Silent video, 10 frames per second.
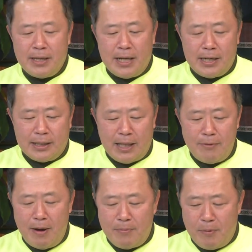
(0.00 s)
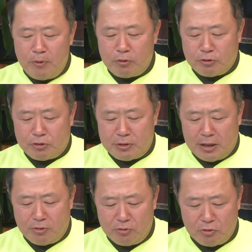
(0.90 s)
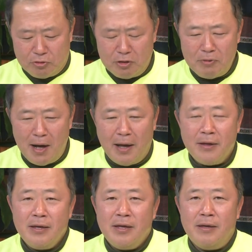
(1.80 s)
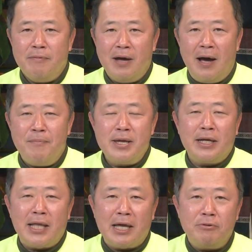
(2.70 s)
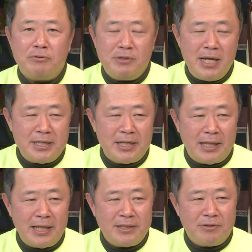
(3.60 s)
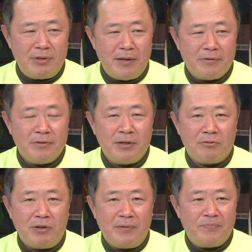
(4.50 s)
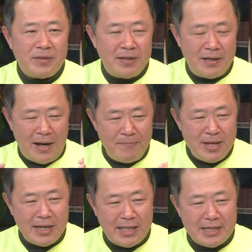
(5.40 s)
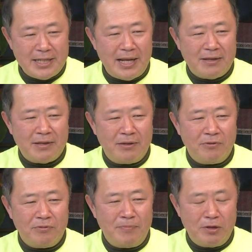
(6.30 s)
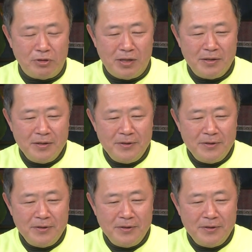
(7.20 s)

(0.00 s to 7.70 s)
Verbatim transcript: リカが台湾を守ろうとするかというと、それはアメリカだけの利益じゃないんですよね。これアメリカだけじゃない、まあ、要するに